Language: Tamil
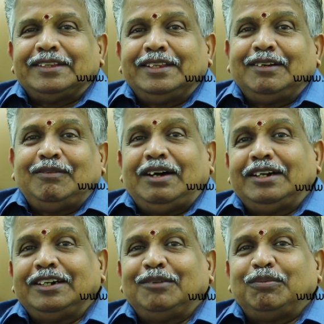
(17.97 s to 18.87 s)
அந்த
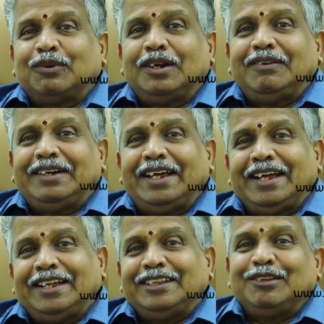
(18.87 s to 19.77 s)
வாங்கின பொருளை விட
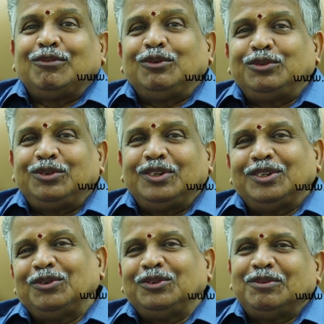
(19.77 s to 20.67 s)
இந்த
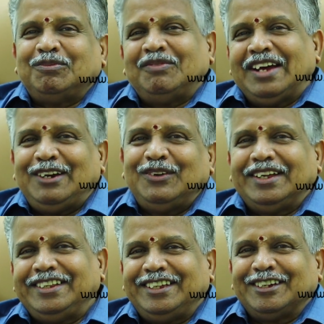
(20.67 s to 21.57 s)
கொசுருக்கு கொஞ்சம் வேல்யூ
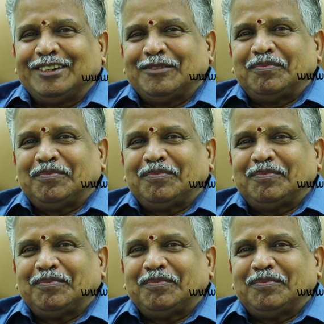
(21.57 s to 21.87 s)
அதிகம்